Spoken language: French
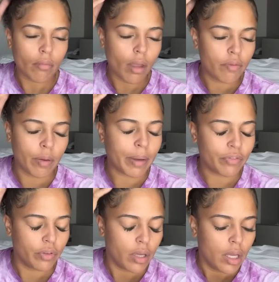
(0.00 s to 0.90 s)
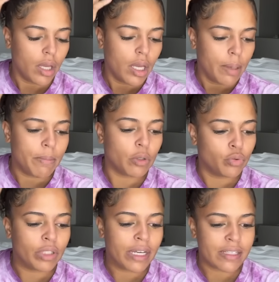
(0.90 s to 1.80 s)
Enfin bref. Mais en
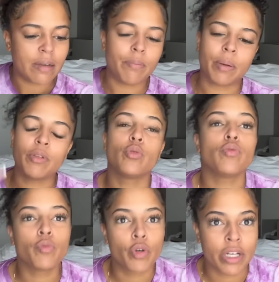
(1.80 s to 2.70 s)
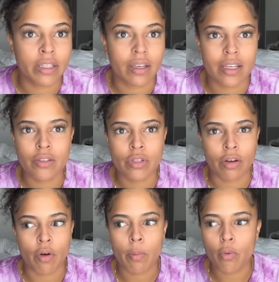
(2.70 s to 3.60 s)
tout cas, ça me permet de mieux me connaître et de
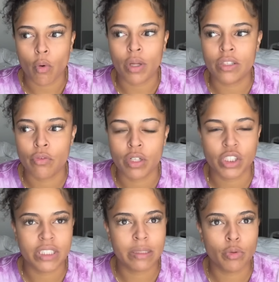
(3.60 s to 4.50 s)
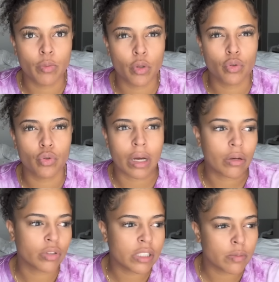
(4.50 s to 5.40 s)
savoir pourquoi des fois j'ai des moments de
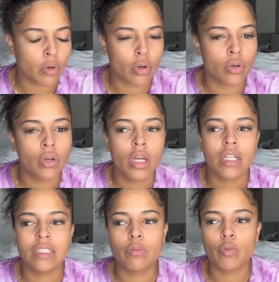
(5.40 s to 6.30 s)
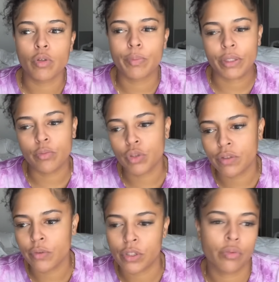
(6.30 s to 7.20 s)
ralentissement, des moments de perte de
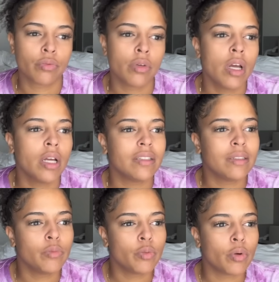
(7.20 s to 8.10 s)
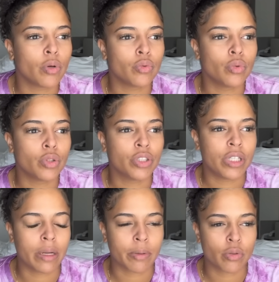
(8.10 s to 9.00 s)
motivation, des moments où euh, j'ai
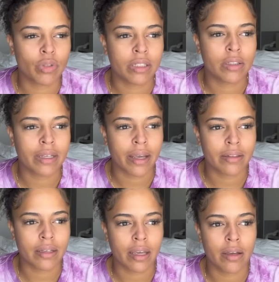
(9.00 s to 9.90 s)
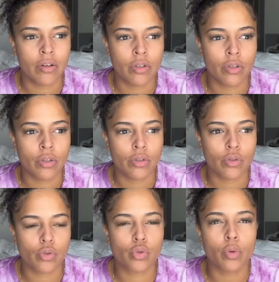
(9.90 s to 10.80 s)
l'impression d'être très très euh,
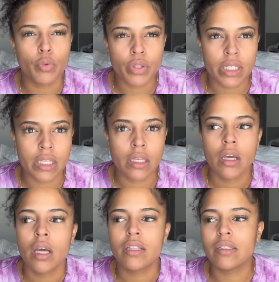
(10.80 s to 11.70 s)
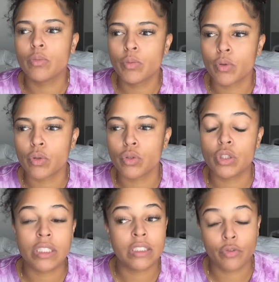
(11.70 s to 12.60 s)
surmenée, des moments,
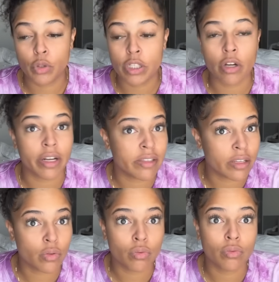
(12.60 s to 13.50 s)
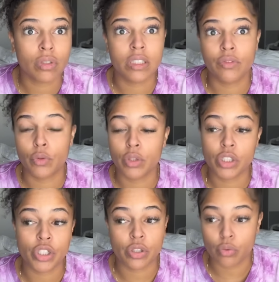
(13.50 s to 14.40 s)
des difficultés d'organisation, des difficultés
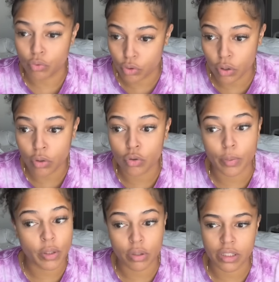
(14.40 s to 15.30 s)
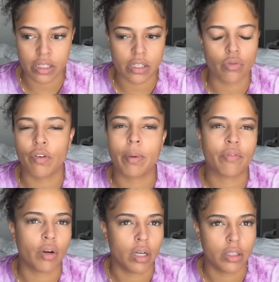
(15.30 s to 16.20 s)
de gestion de temps, de prioritarisation. Enfin bref,
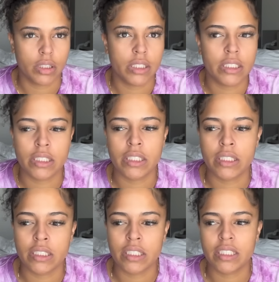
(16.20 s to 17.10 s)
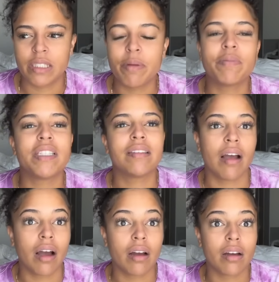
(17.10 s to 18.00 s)
voilà. J'ai mes petites
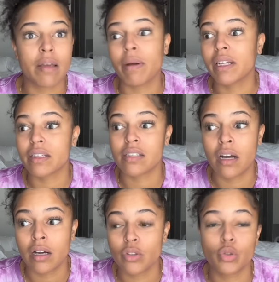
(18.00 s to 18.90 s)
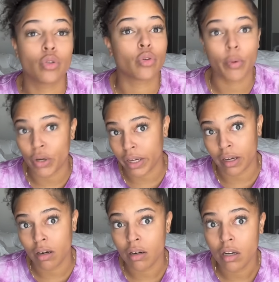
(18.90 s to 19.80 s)
tares et malgré ça, je suis dans l'entrepreneuriat.